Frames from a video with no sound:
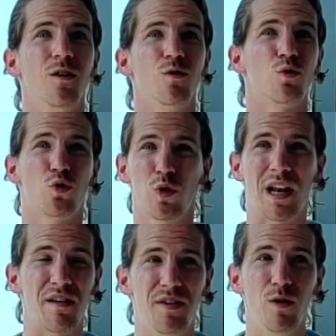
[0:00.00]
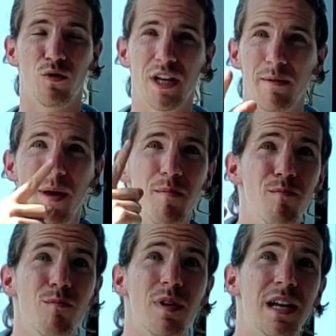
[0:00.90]
donc, toute la ville, on voyait les
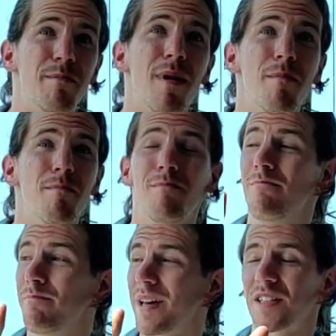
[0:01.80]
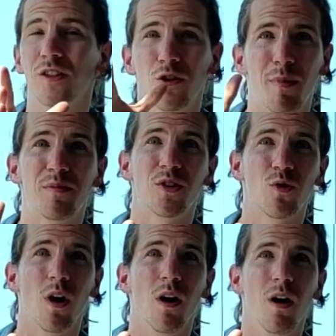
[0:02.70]
mêmes, les mêmes personnes aux mêmes
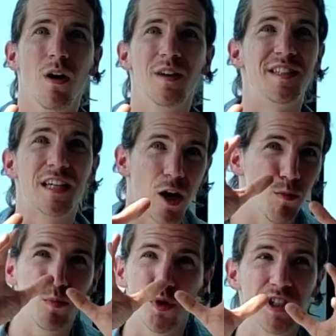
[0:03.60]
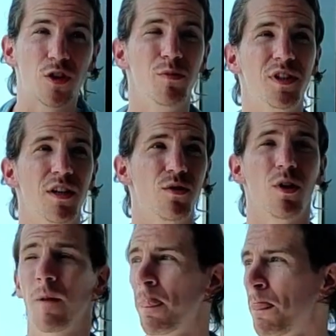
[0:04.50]
endroits. C'était comme une petite communauté, tu vois.